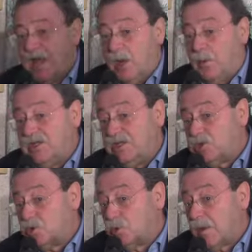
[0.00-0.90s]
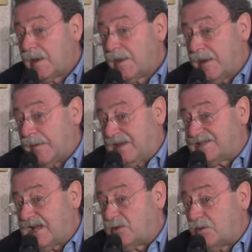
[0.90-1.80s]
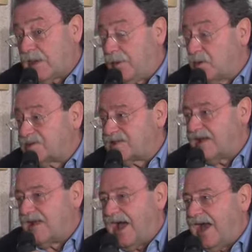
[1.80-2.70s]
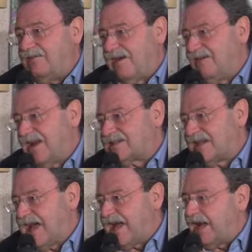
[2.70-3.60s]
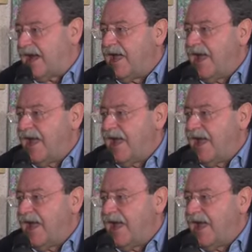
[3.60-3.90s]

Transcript: E quindi giù, eh, passando da Posta, arrivava la Salaria,